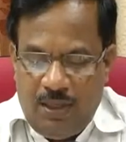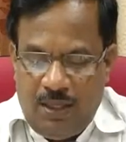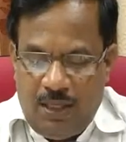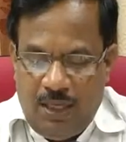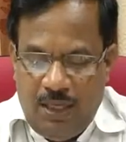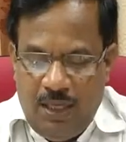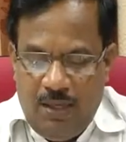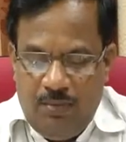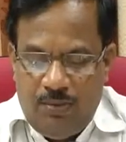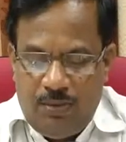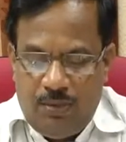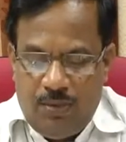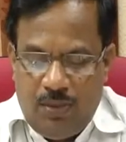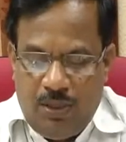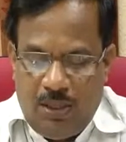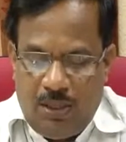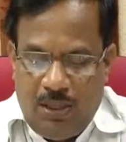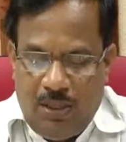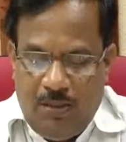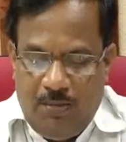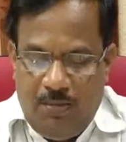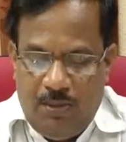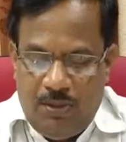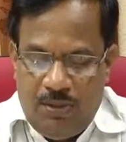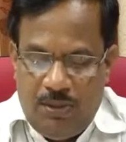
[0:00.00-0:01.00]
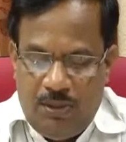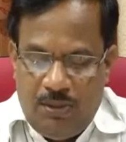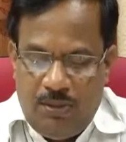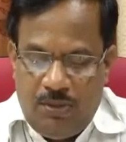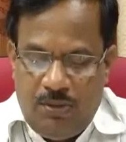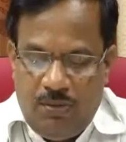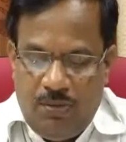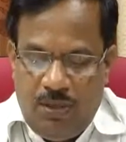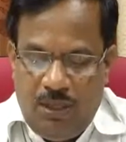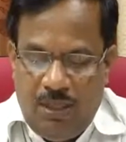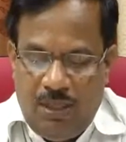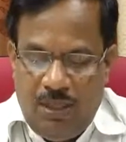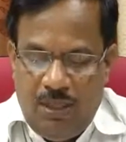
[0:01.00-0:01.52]
క్లెయిమ్స్ కూడా
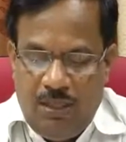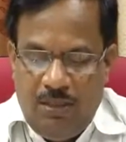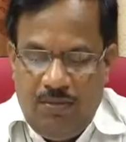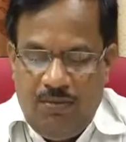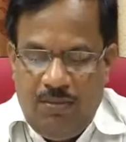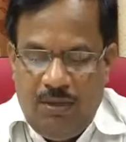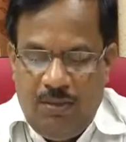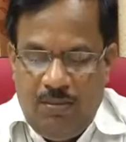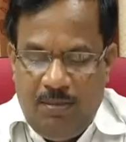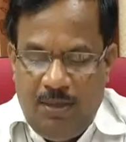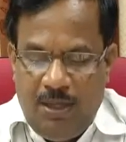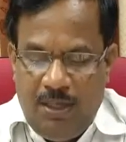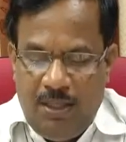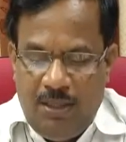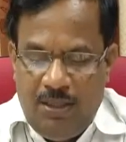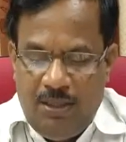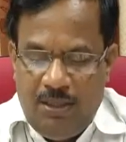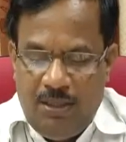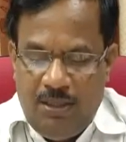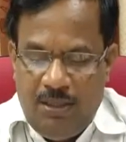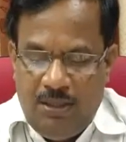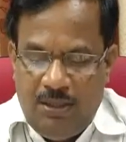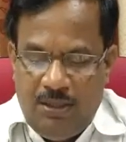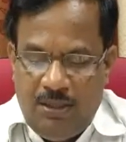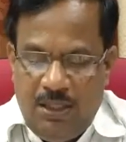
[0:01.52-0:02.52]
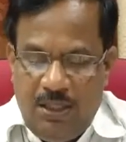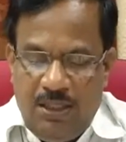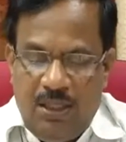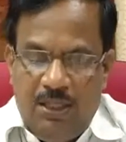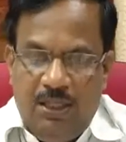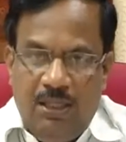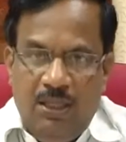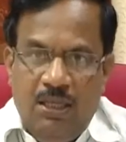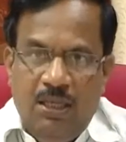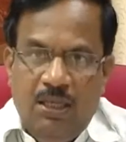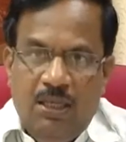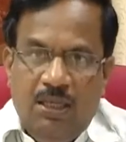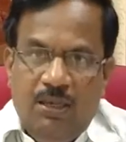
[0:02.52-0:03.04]
కాంపన్సేషన్ కూడా ఇవ్వడం అనేది
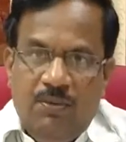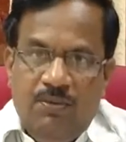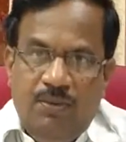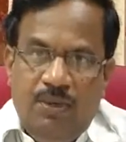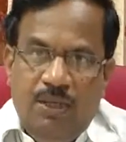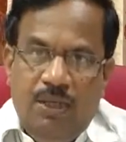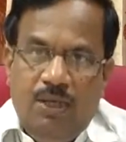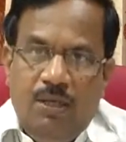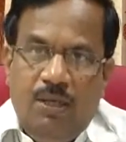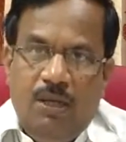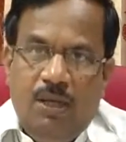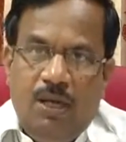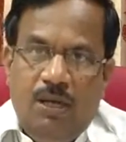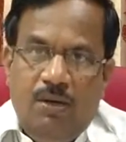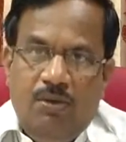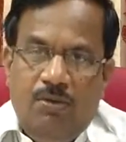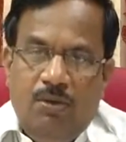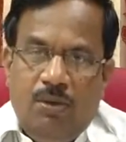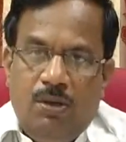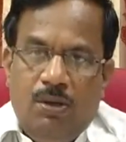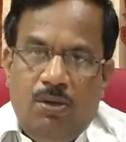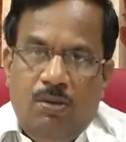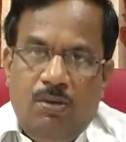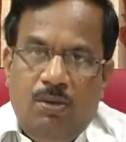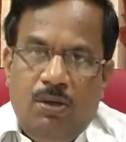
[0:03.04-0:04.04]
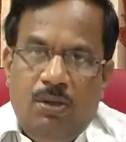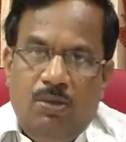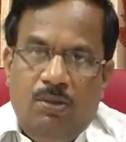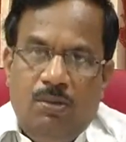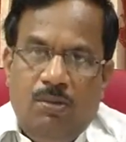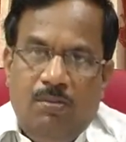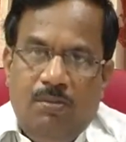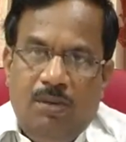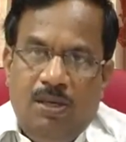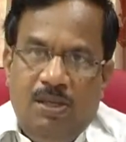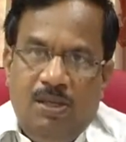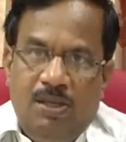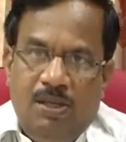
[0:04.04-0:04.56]
జరిగింది దీనికి గాను ఒక కోటి
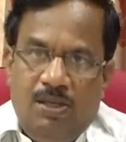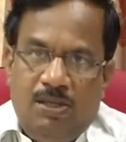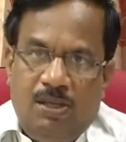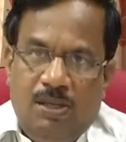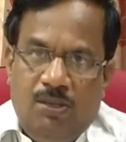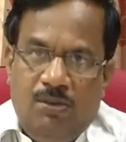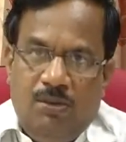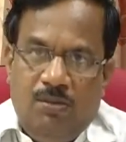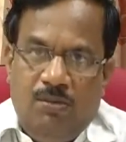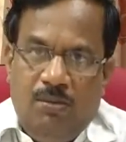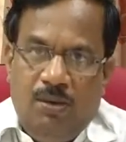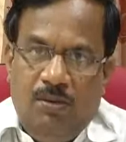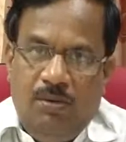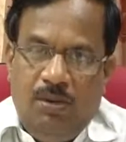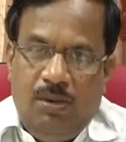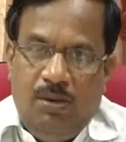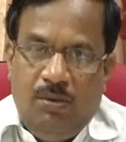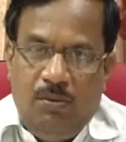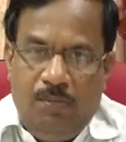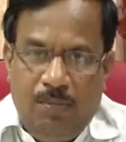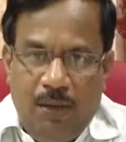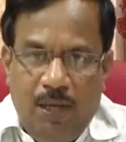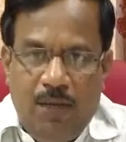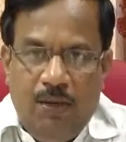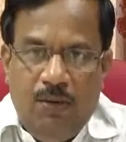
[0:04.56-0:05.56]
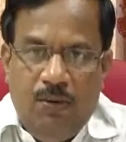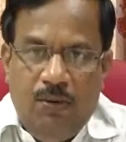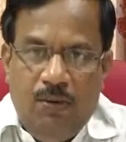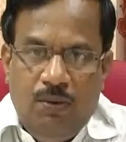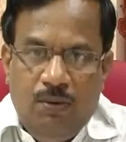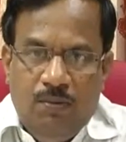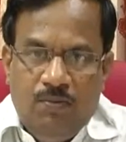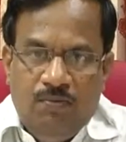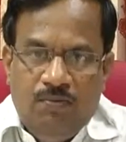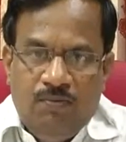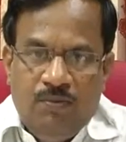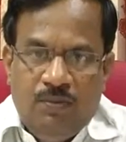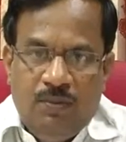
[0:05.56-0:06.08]
తొంభై ఐదు లక్షల తొంభై వేల రూపాయలు
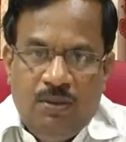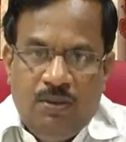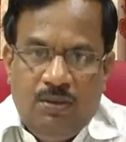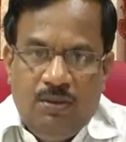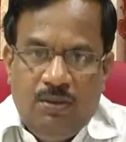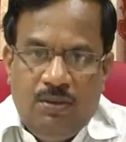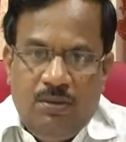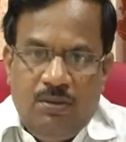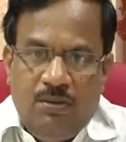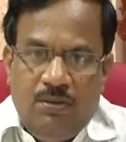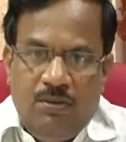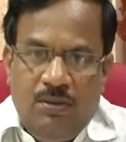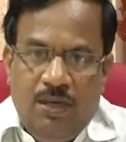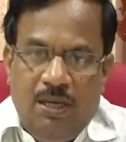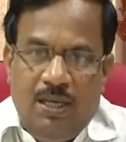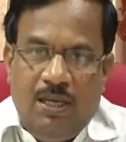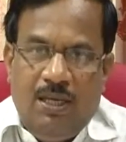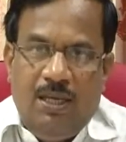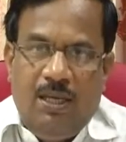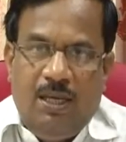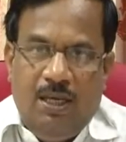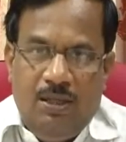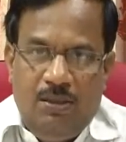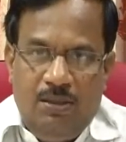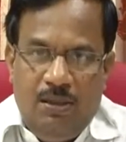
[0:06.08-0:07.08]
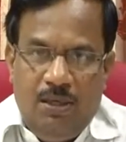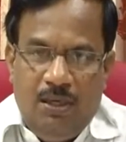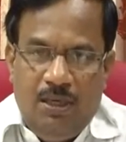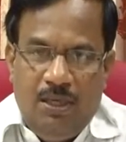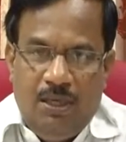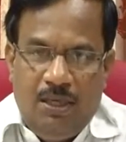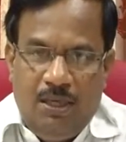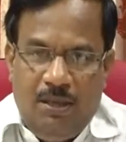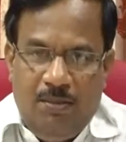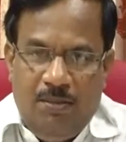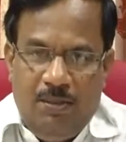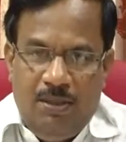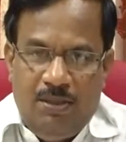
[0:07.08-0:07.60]
వాళ్ళకి రైతులకి
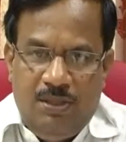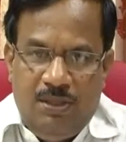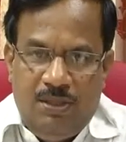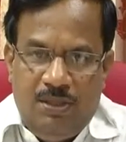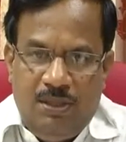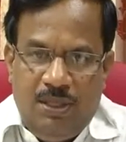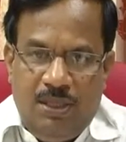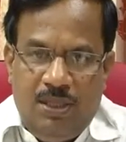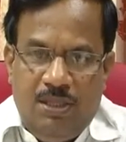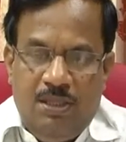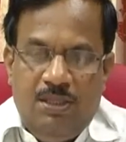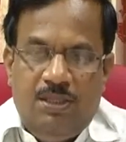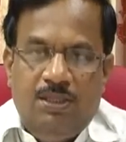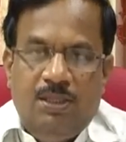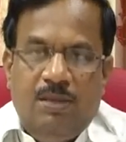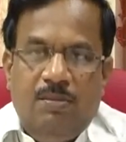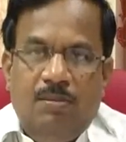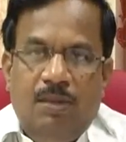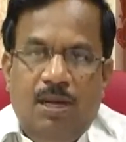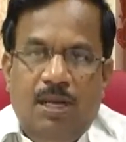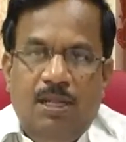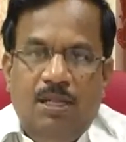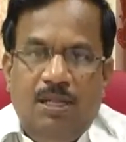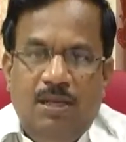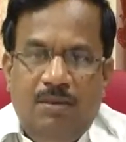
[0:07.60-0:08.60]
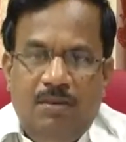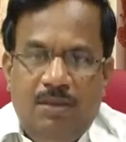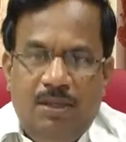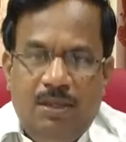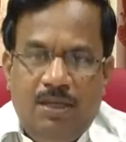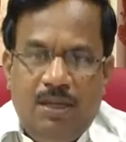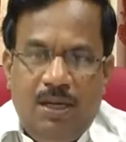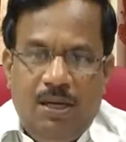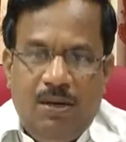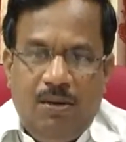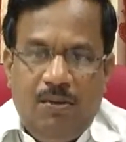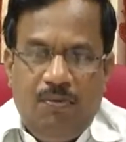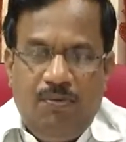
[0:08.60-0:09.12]
కాంపన్సేషన్ కింద ఇచ్చాము
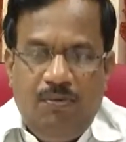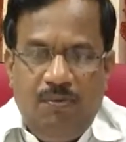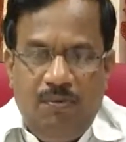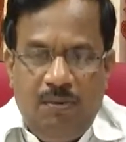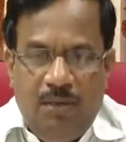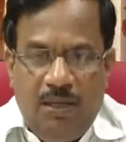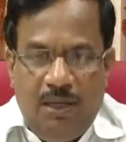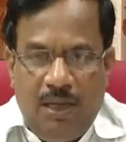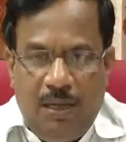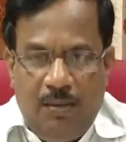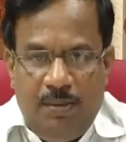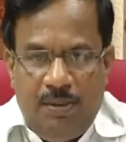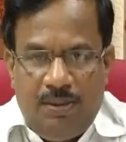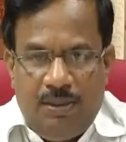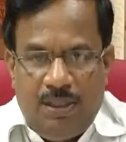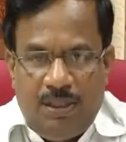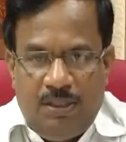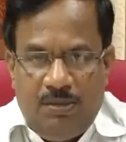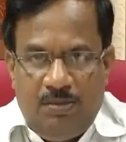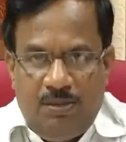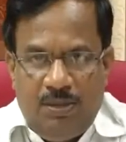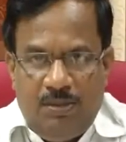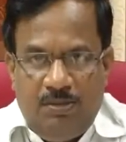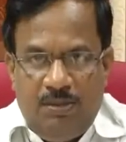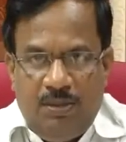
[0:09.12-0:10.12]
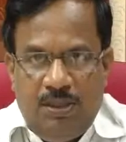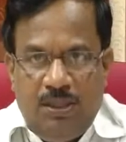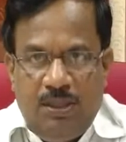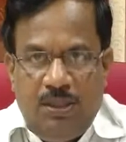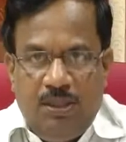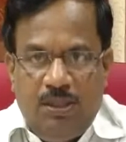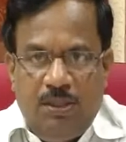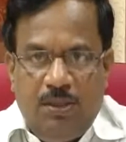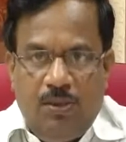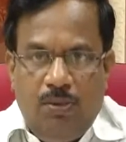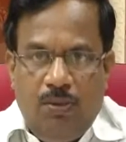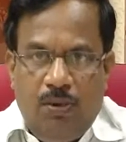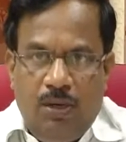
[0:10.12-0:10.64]
అదేవిధంగా యాభై శాతం సబ్సిడీ
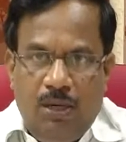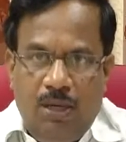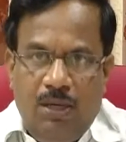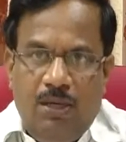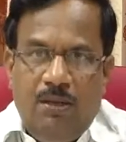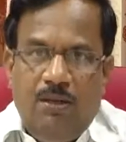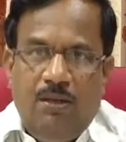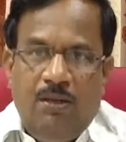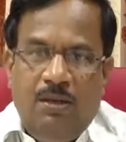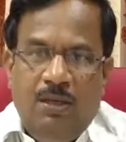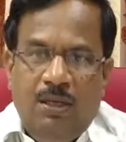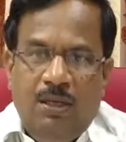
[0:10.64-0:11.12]
కింద గొర్రెల